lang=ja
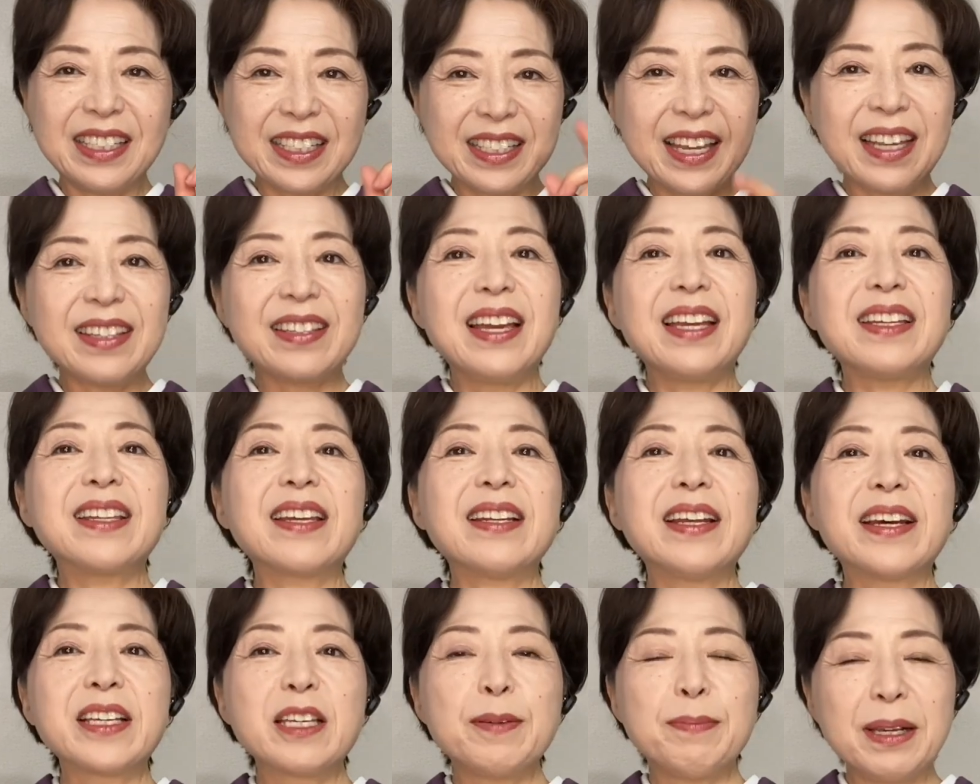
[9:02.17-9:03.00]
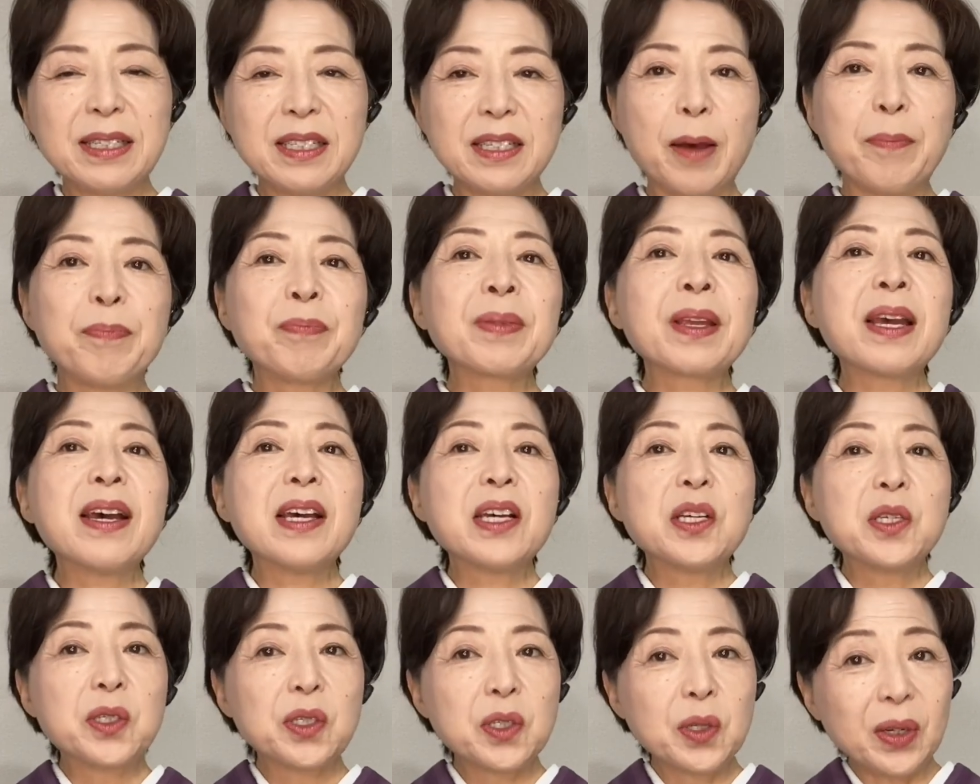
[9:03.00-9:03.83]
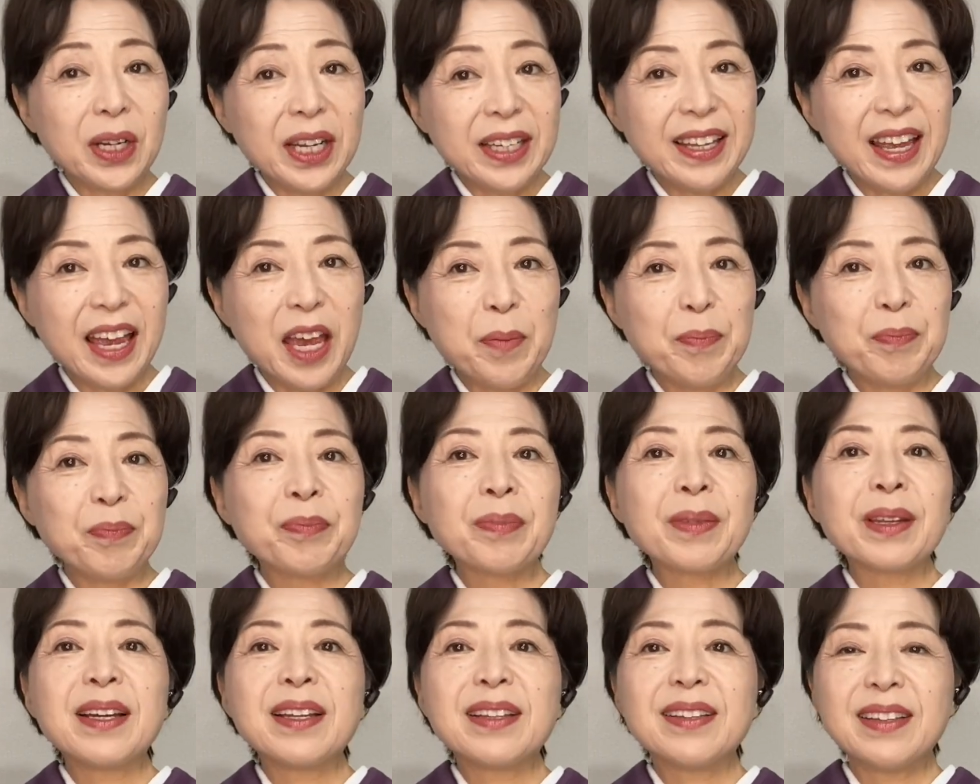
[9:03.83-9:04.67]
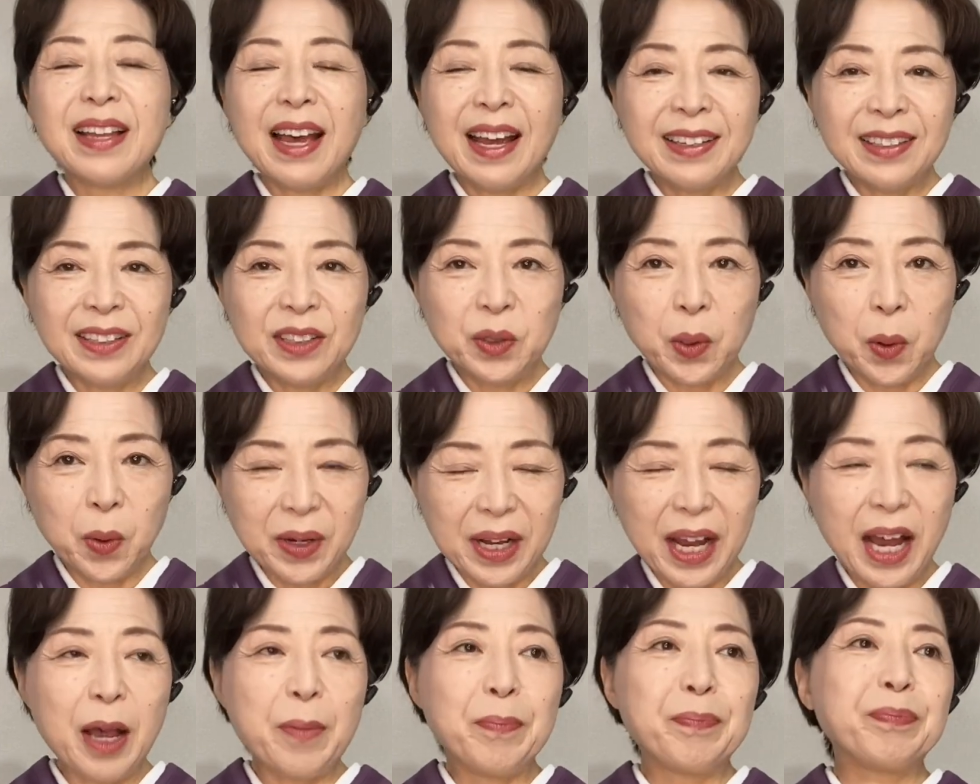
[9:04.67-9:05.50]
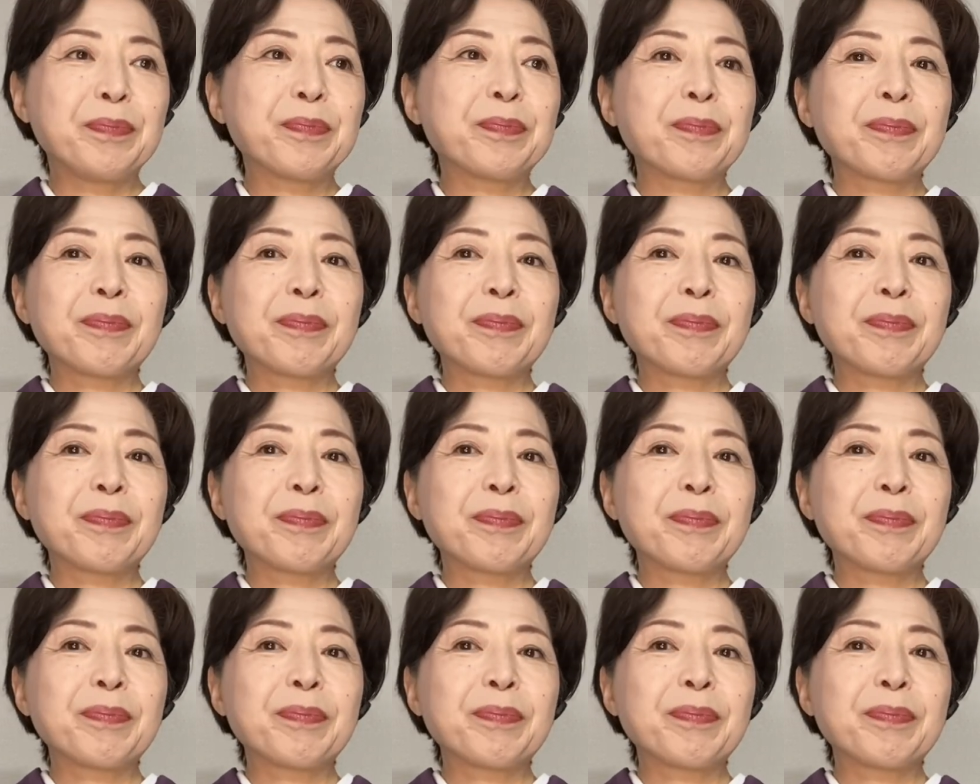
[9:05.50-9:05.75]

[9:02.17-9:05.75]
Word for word: つけていただきましたそれでなんとか